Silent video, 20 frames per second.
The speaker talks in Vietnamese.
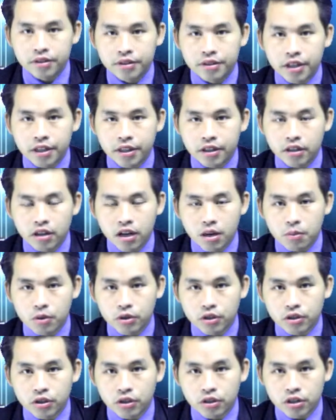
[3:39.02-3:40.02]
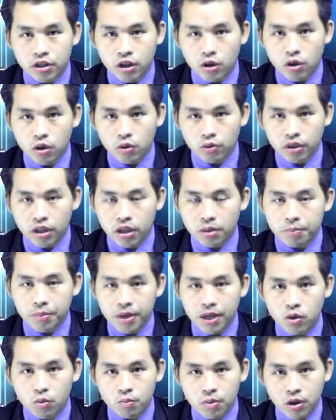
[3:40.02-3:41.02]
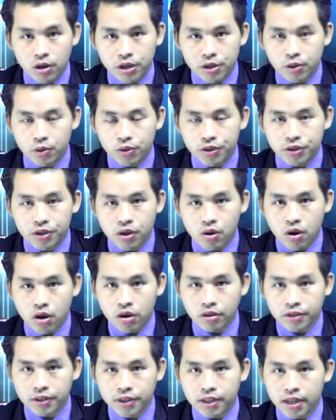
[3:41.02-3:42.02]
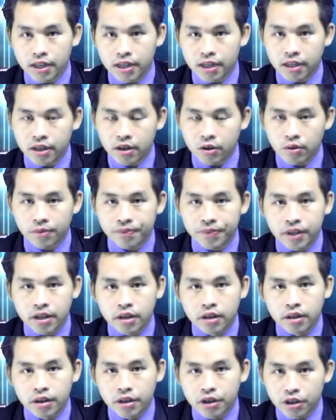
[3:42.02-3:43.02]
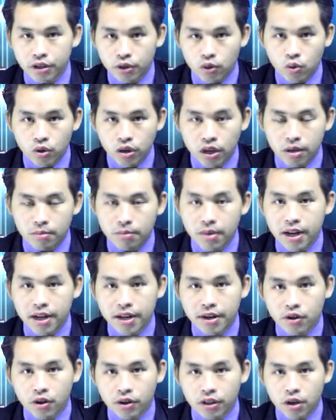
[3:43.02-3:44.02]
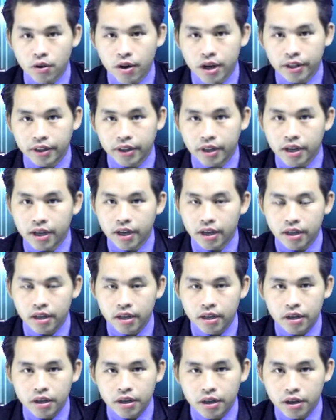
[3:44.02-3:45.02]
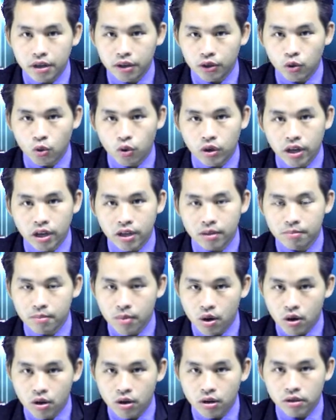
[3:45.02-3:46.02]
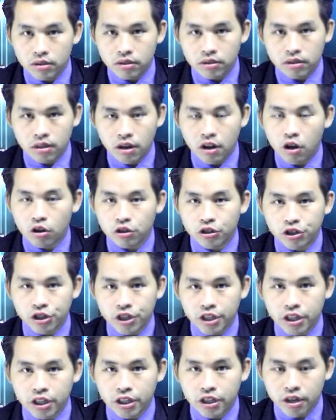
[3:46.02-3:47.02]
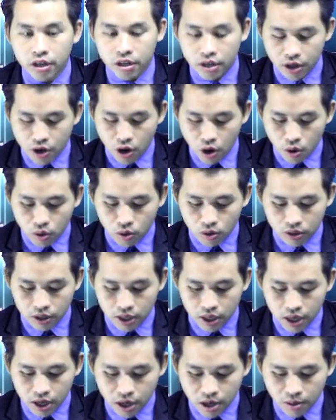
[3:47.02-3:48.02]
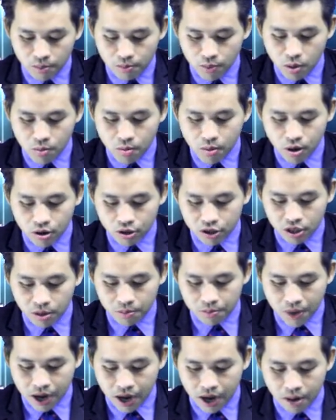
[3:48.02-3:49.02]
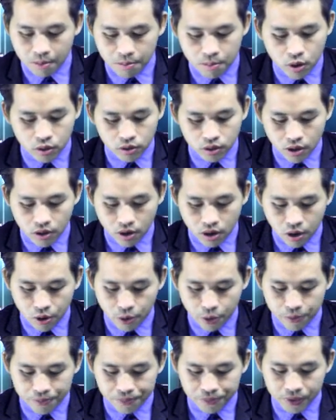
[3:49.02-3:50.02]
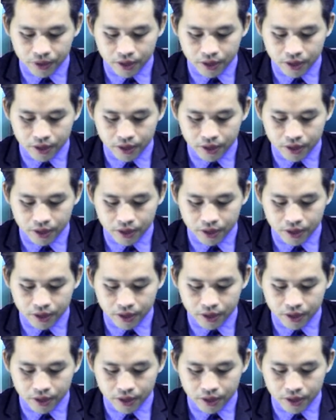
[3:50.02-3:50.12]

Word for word: chế tứ là một do tròn hốc tỷ bé lúc đó liền tôi xong ót xiên nàng gạo nửa tù khăn mà lên nó tàu hải tìa nửa tù khăn mó lò xì nòng thia mó mó cho bà mó tao hầu